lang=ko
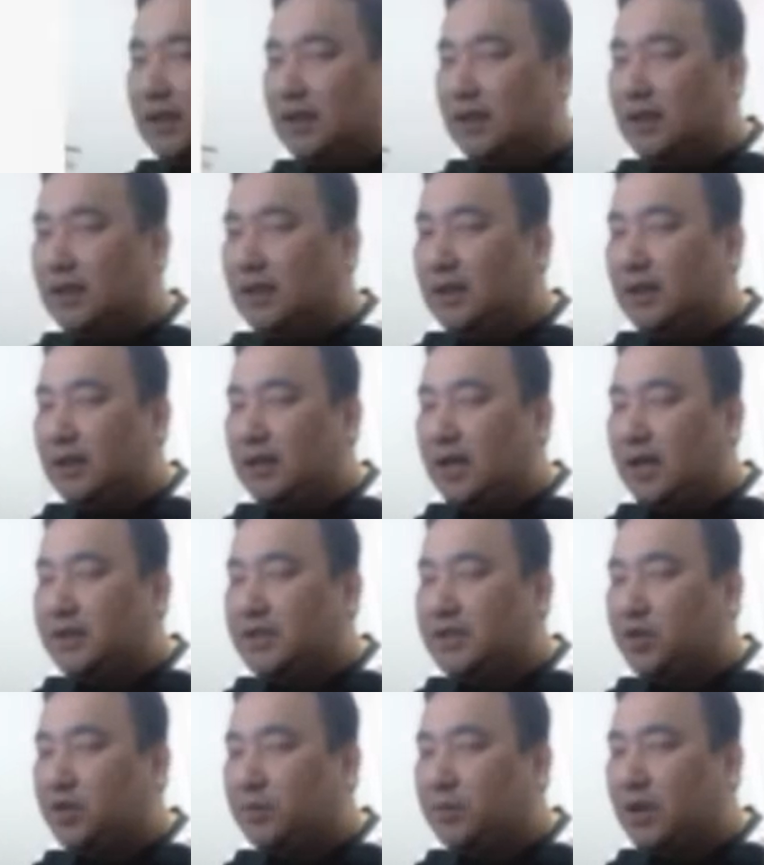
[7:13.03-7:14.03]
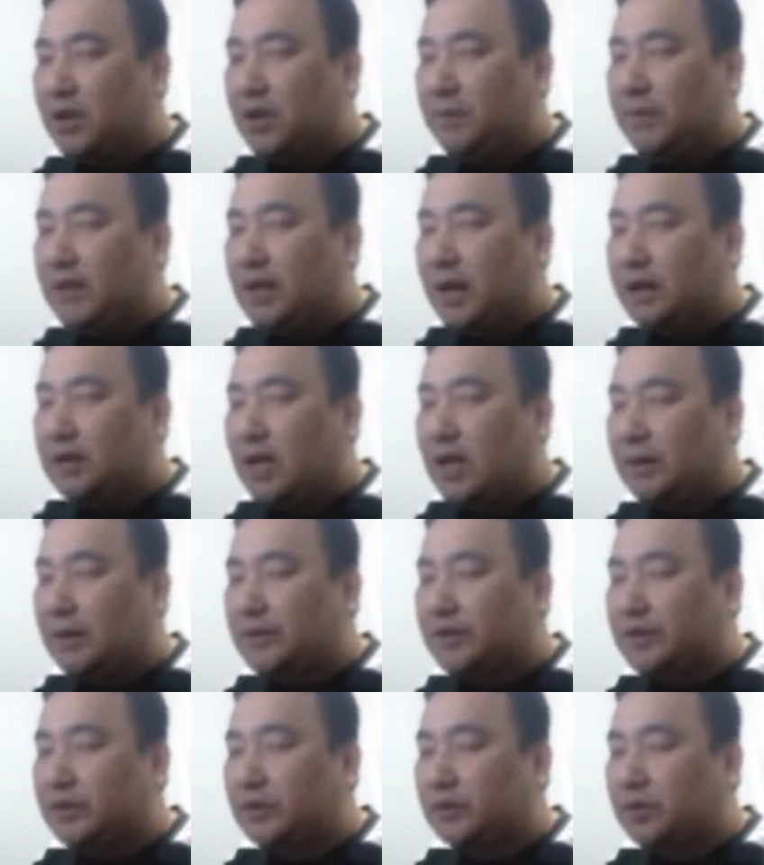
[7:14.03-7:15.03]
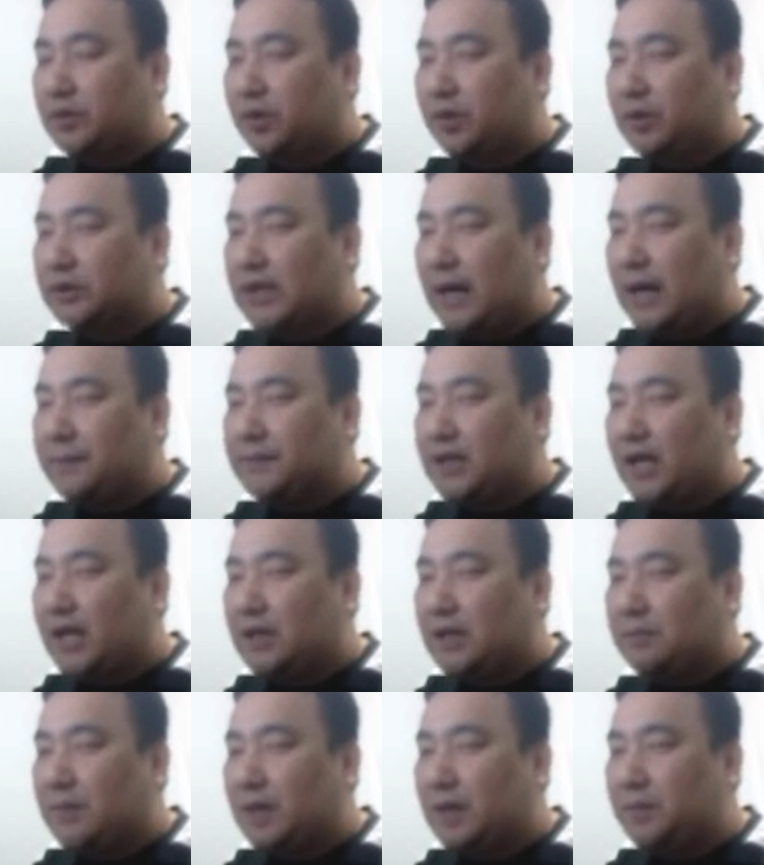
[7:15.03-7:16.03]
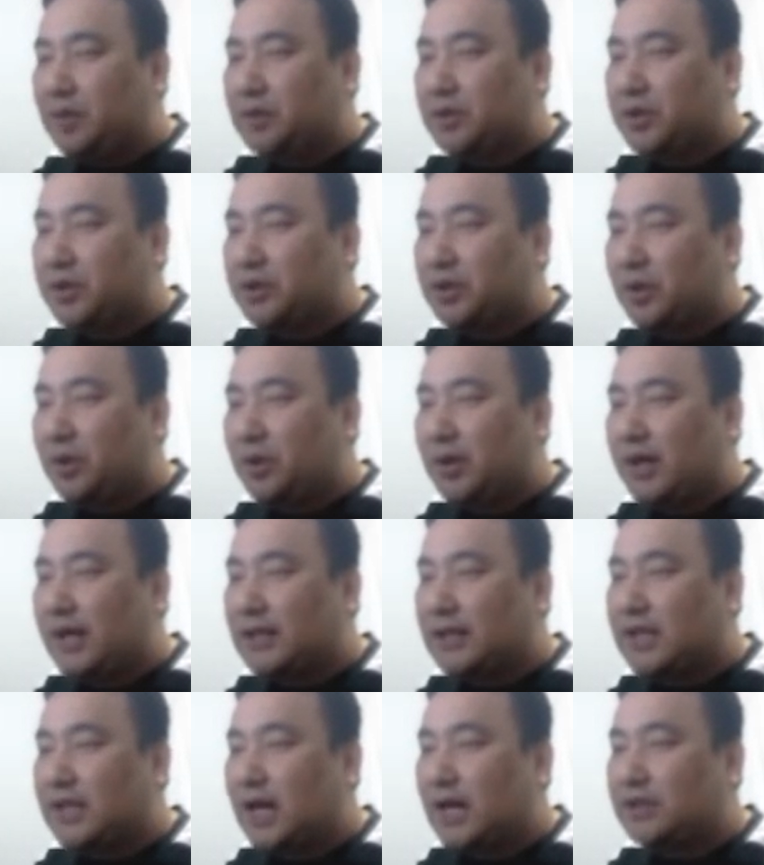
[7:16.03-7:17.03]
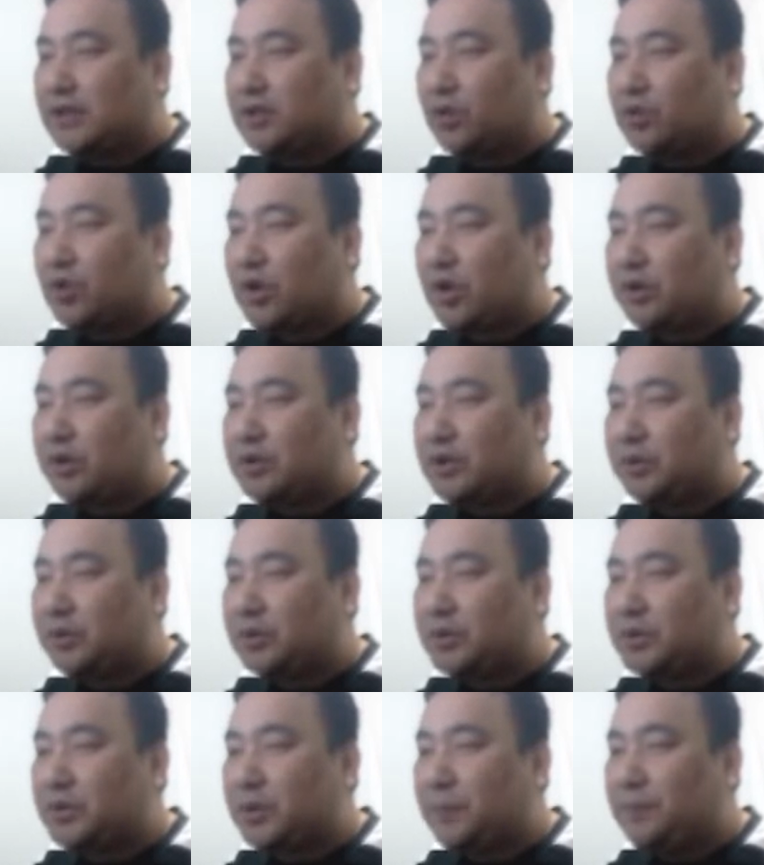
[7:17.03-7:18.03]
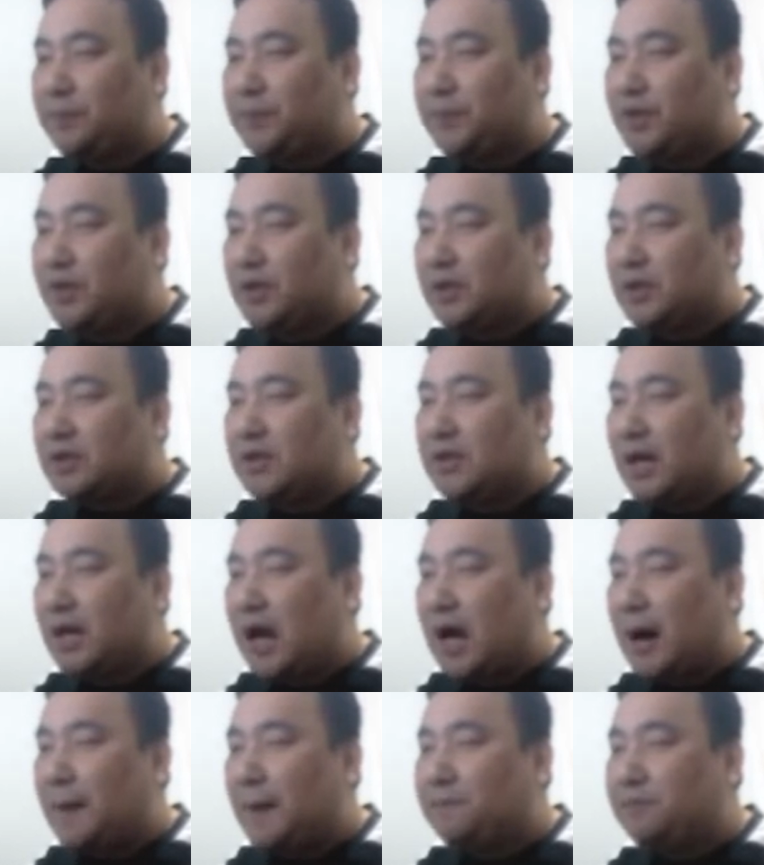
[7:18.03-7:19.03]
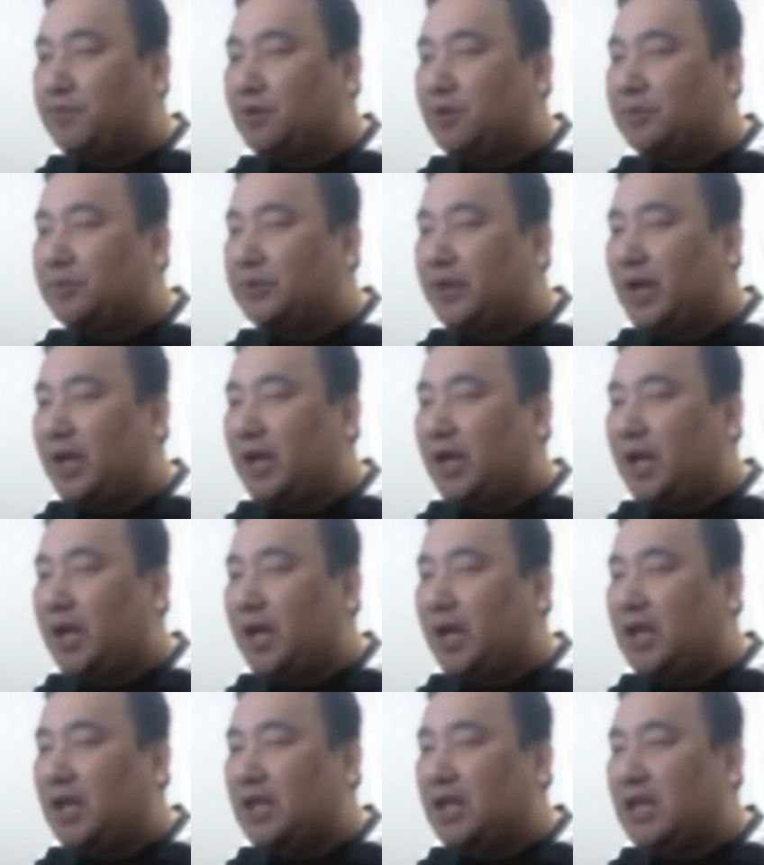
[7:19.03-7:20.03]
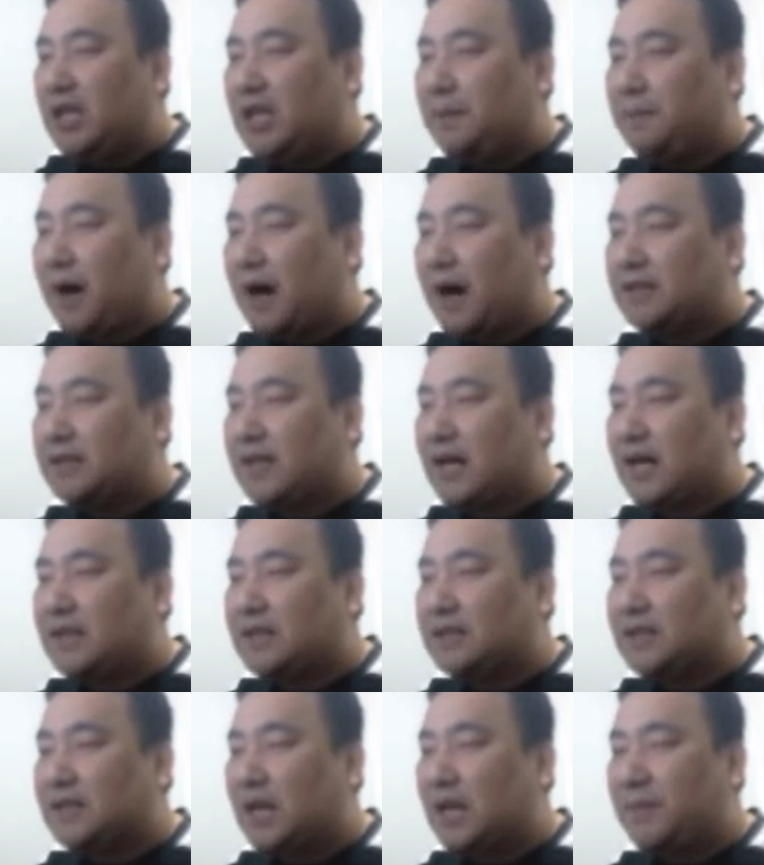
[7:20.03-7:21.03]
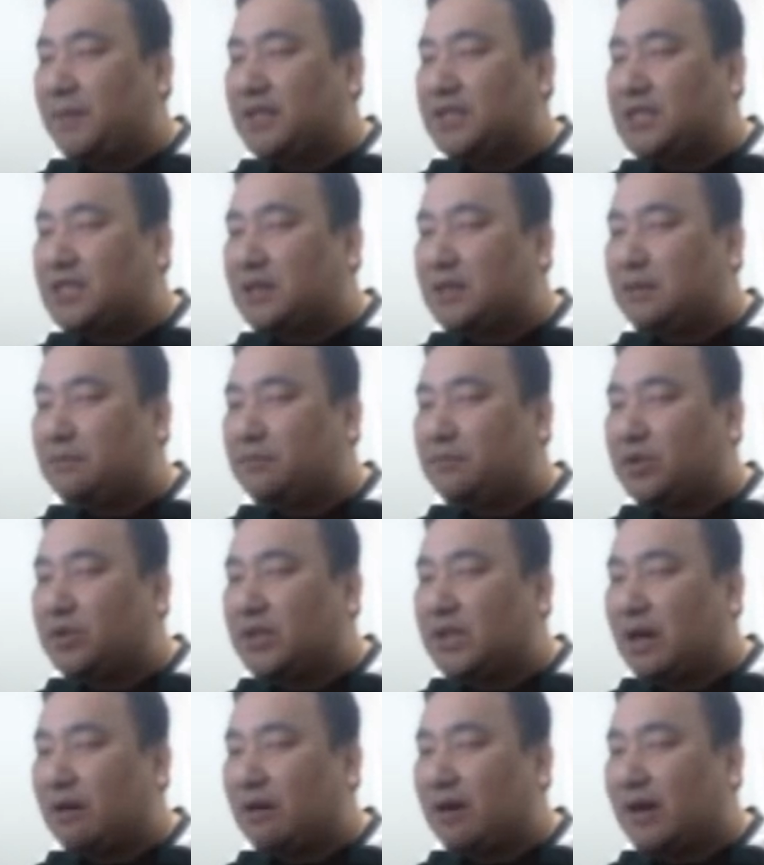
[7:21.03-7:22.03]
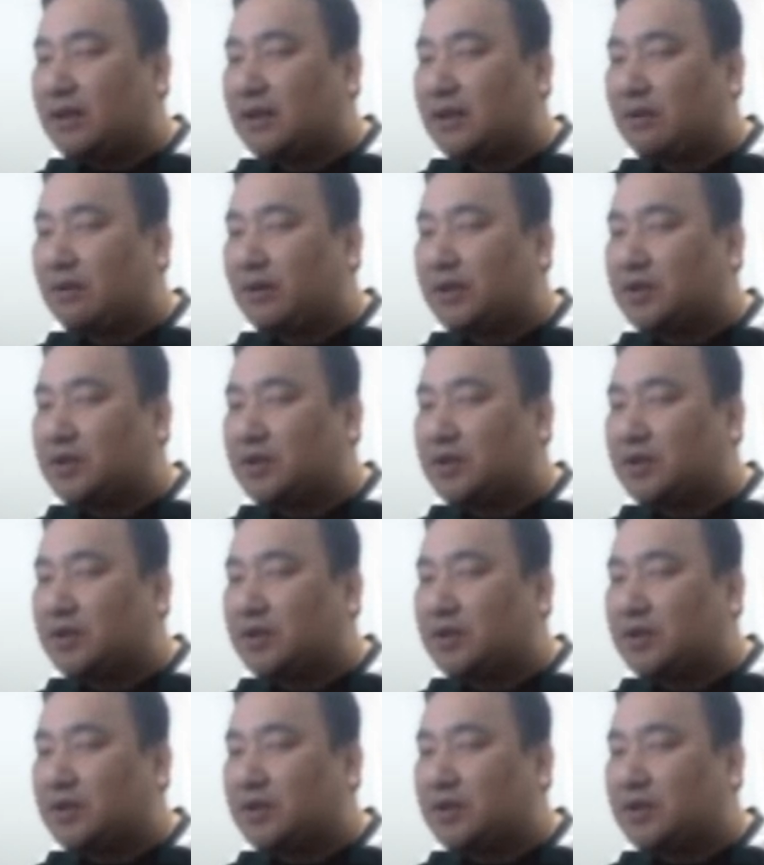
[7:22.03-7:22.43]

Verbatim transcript: 1-6번입니다. 다음을 듣고 남자가 하는 말의 목적으로 가장 적절한 것을 고르시오. 자, 앞부분에 이 말을 하는 사람의 신분이 나와 있다고 했죠.